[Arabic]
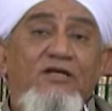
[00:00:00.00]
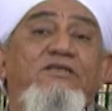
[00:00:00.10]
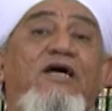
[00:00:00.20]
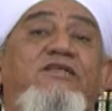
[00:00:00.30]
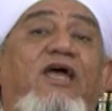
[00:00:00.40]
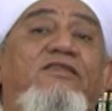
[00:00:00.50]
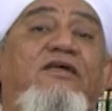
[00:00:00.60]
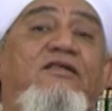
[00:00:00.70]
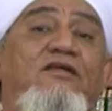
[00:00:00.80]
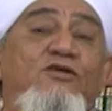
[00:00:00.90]
تأتي
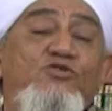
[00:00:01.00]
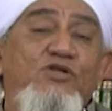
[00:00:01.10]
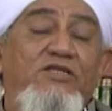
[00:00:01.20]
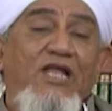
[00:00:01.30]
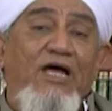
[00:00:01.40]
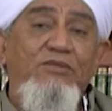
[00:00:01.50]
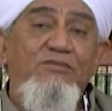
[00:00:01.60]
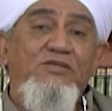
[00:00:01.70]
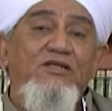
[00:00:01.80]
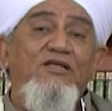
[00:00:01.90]
أيضا سنة
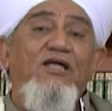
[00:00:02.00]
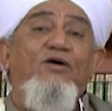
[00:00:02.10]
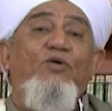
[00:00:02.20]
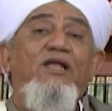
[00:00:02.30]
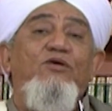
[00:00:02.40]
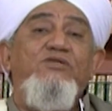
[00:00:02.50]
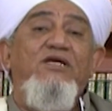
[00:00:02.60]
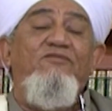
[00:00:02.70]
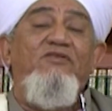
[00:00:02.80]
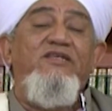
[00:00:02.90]
الحبيب صلى الله عليه
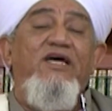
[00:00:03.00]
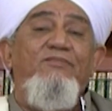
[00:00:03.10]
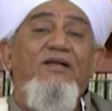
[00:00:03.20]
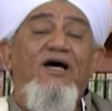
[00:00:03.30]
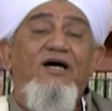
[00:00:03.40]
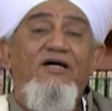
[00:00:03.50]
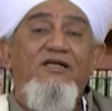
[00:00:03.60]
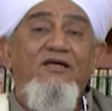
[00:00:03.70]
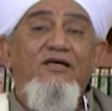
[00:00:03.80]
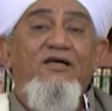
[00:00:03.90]
وسلم في الجانب الآخر